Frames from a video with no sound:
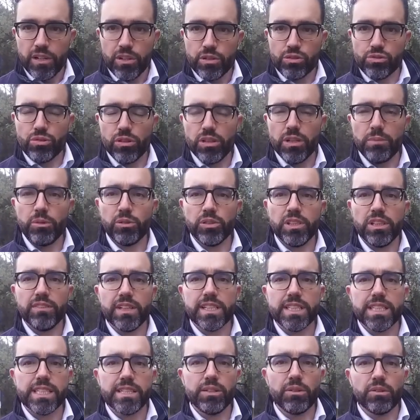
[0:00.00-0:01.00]
sulle
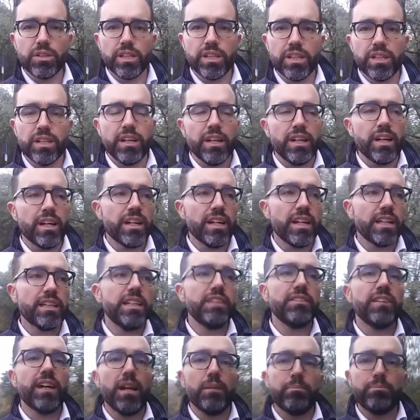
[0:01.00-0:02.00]
motivazioni
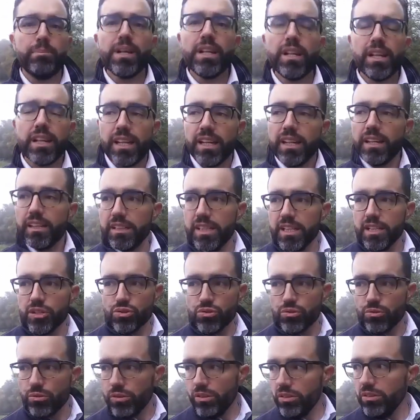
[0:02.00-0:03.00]
relative al perché
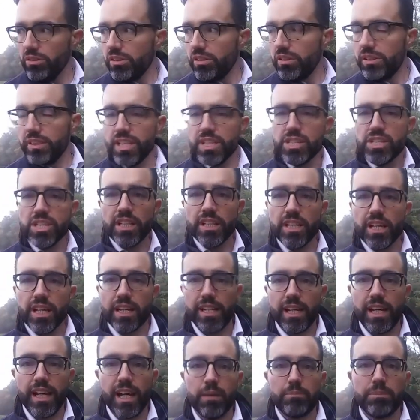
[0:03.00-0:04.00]
nessuno
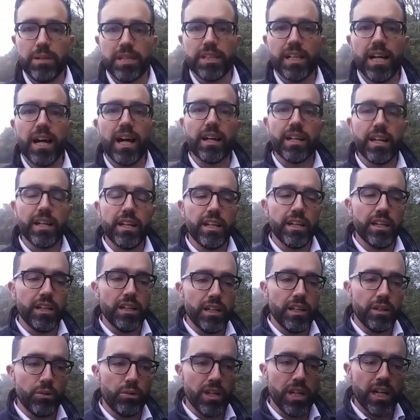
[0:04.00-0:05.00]
desideri abitare
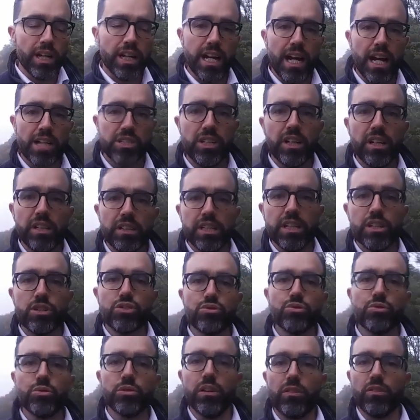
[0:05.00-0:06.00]
quella casa,
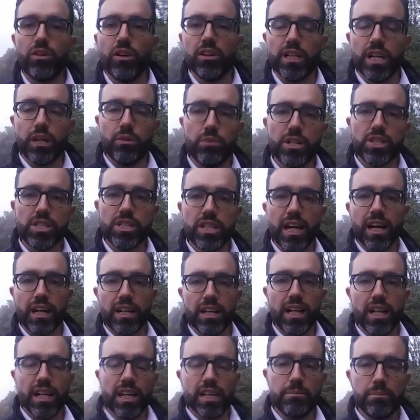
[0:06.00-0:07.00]
nessuno voglia
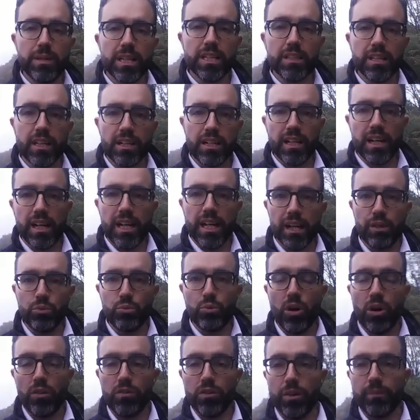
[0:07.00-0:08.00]
acquistarla e metterla a
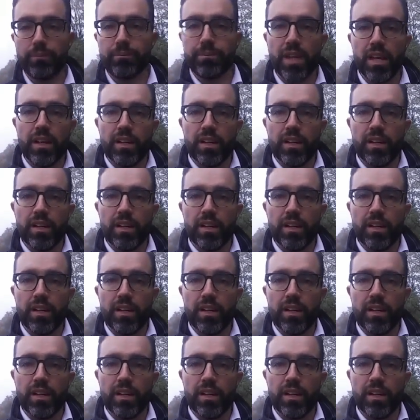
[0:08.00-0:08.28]
nuovo.